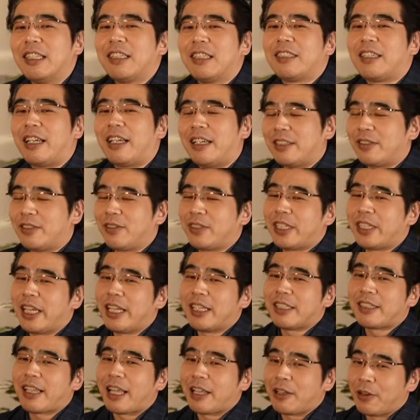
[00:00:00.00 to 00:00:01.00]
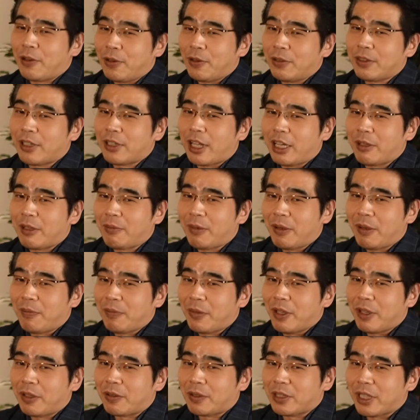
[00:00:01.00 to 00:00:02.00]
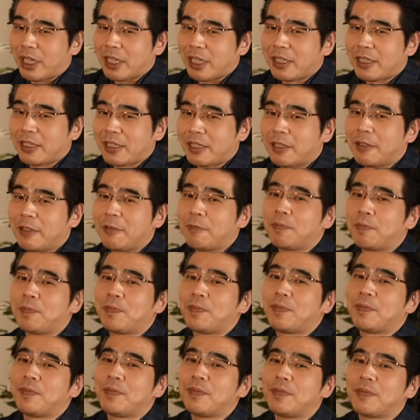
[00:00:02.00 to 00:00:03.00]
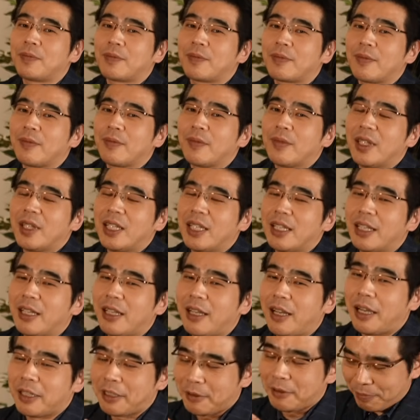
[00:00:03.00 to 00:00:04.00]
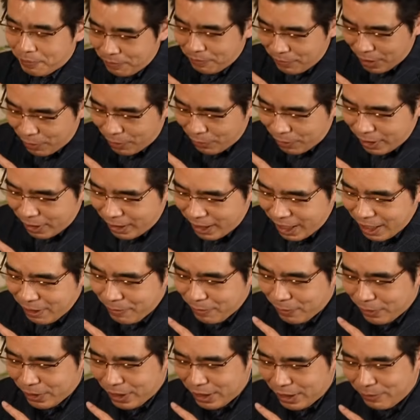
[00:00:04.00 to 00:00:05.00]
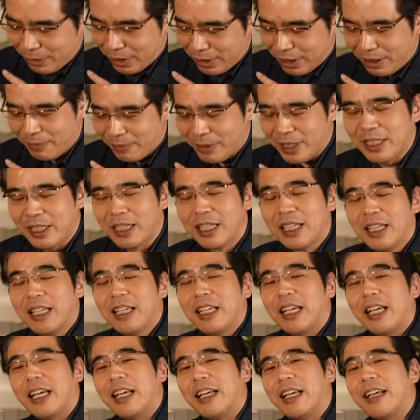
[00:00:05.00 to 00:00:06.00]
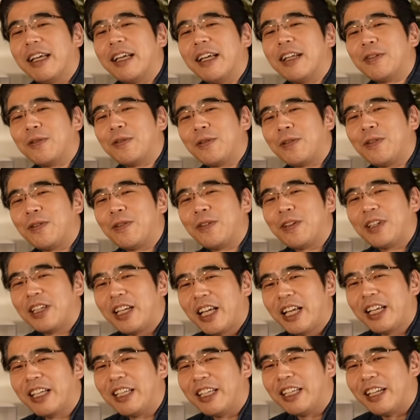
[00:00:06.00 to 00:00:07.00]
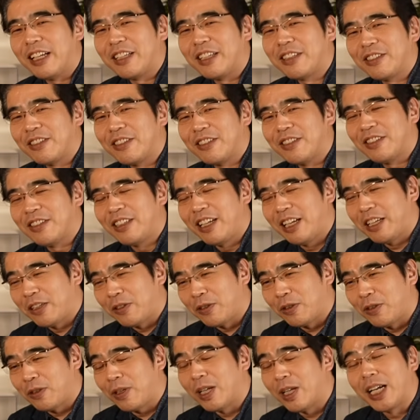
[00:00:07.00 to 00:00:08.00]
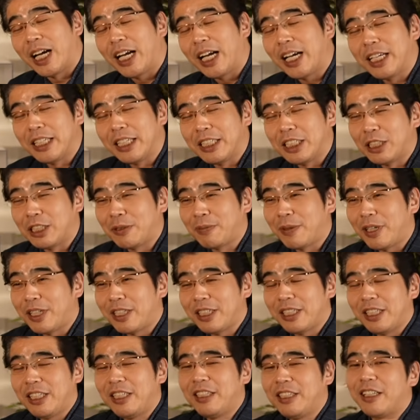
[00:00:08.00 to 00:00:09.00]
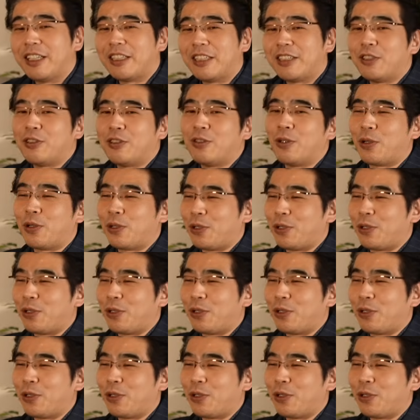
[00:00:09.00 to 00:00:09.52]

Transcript: さあそして最後7番目はこちらですはい。まあこれはね、もういつも言ってます。えー、時々ね、イラつくぐらいの人が一番いいですよ